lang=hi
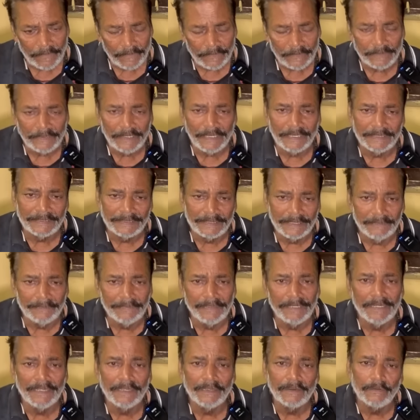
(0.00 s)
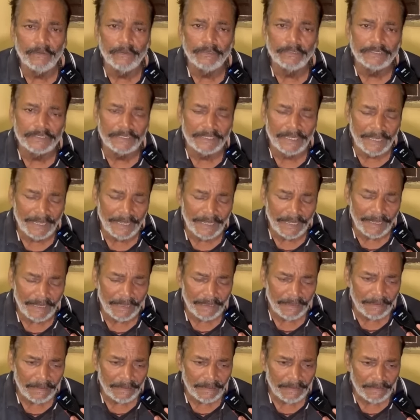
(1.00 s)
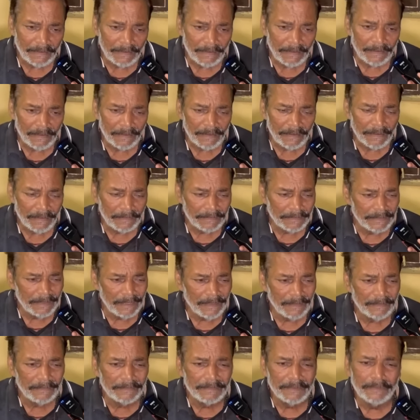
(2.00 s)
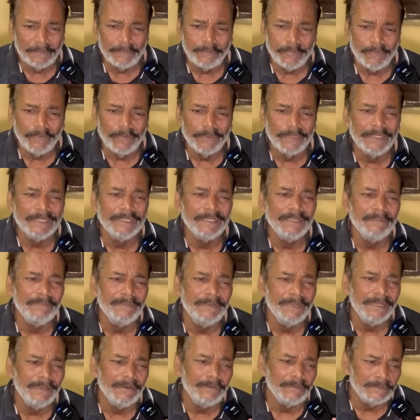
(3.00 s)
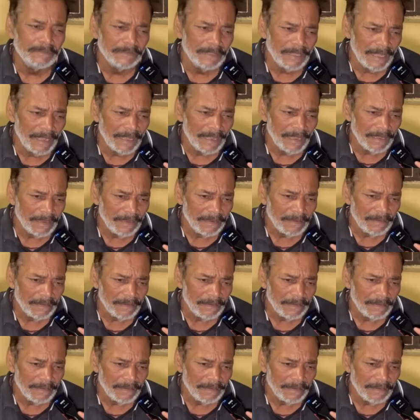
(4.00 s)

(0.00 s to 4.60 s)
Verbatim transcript: जैसे भी है खुश रहे तो, तो फोन जब नहीं उठता है